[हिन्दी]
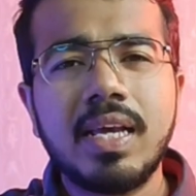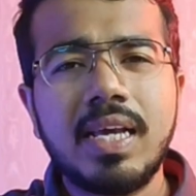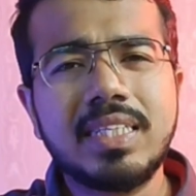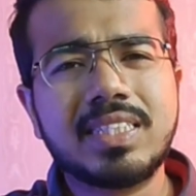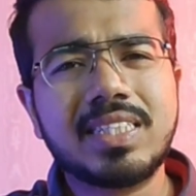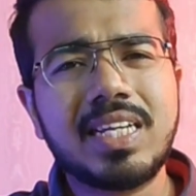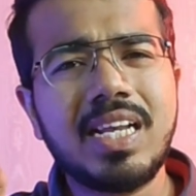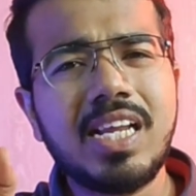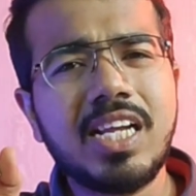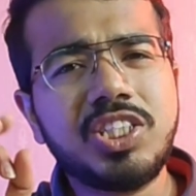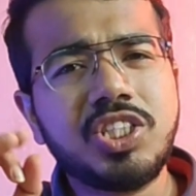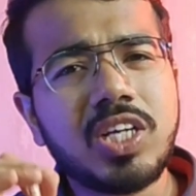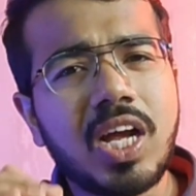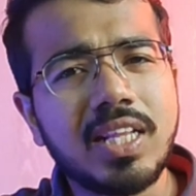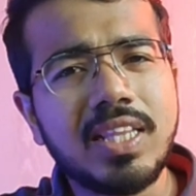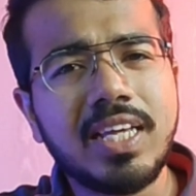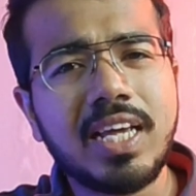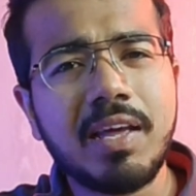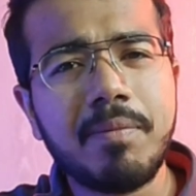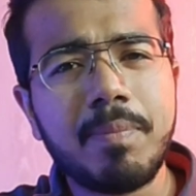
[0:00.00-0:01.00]
इसके लिए
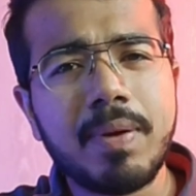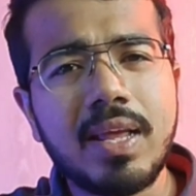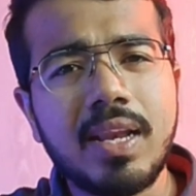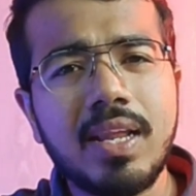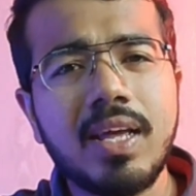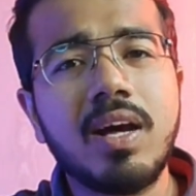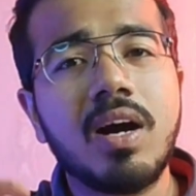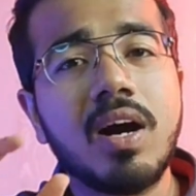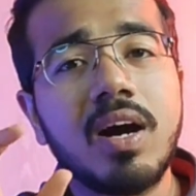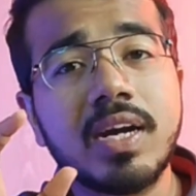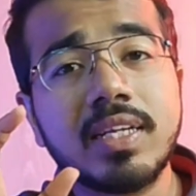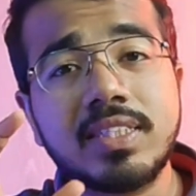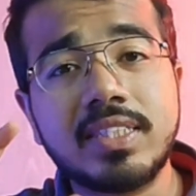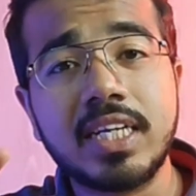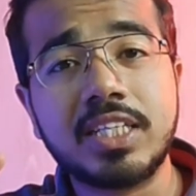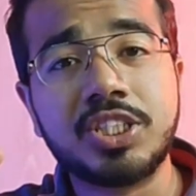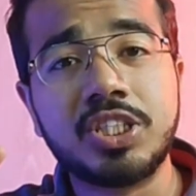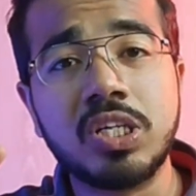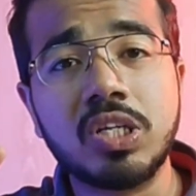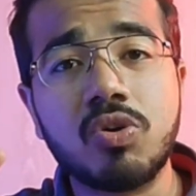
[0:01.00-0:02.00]
शादी के पहले हर
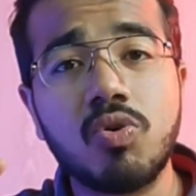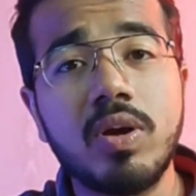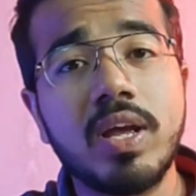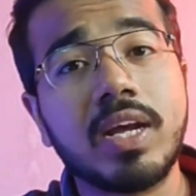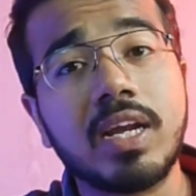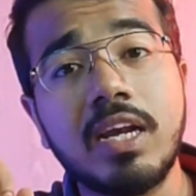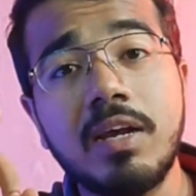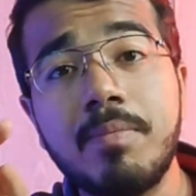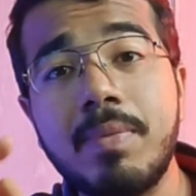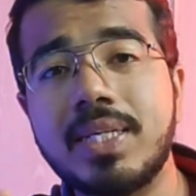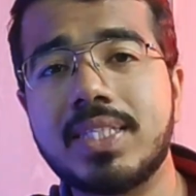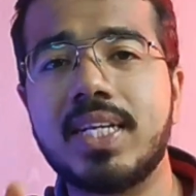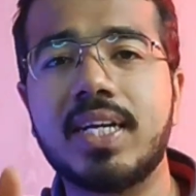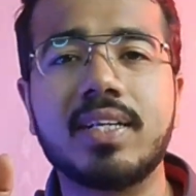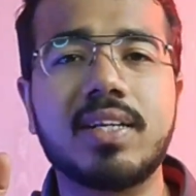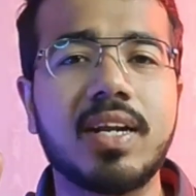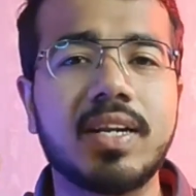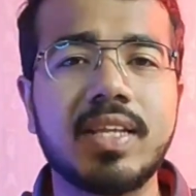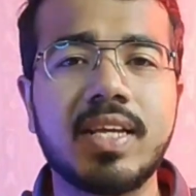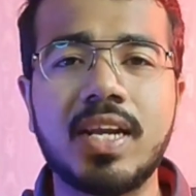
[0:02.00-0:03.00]
सेक्शन को एक लिमिट सेट
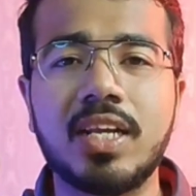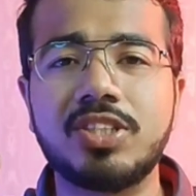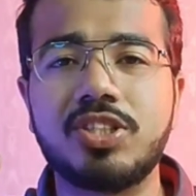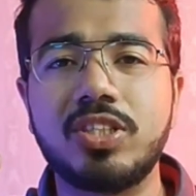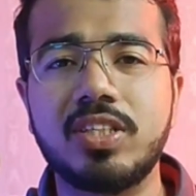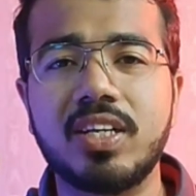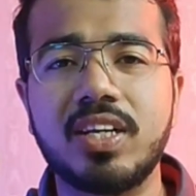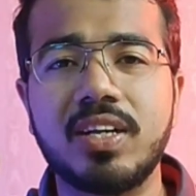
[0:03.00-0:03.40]
कर देना चाहिए